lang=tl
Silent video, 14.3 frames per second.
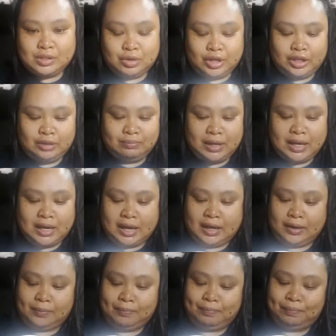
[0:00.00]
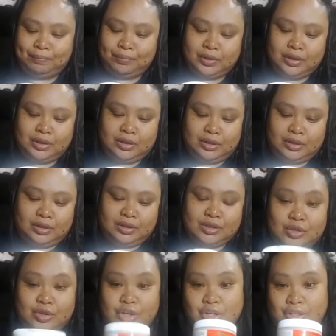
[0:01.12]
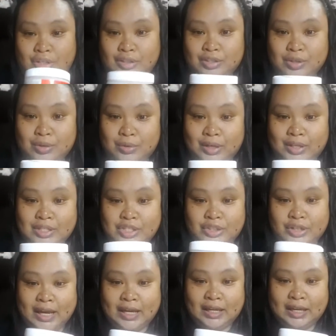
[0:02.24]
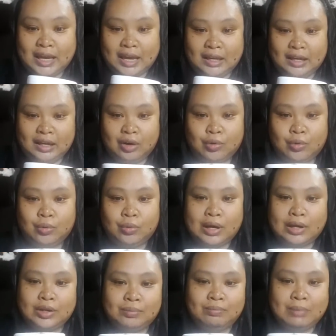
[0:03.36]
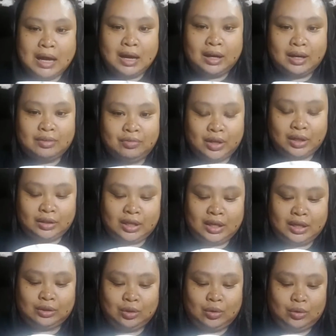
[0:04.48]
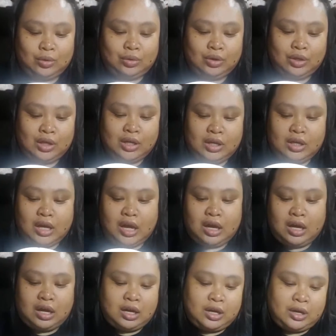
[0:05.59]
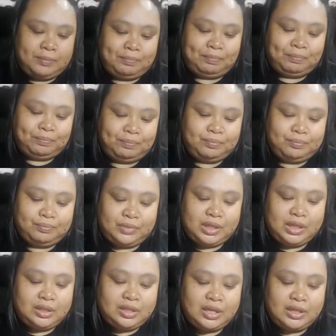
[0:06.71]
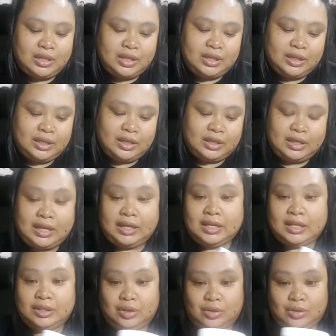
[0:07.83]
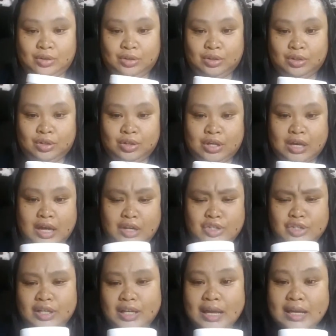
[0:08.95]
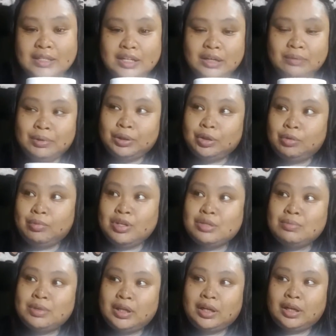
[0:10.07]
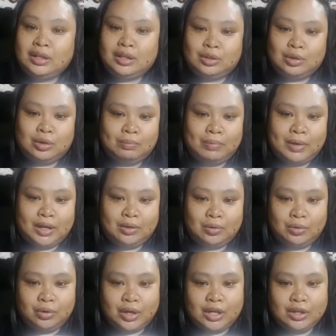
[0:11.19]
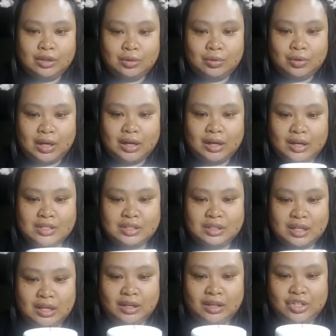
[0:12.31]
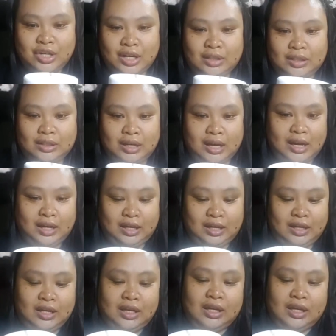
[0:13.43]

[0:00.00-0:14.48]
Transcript: So, ngayon pa lang. So, yun. So, let's try na kung ano ba ang effect na itong um, Indian Healing Clay na to. Actually, last year pa to. Medyo matagal na to. Pero, ngayon ko lang kasi talaga siya itatry.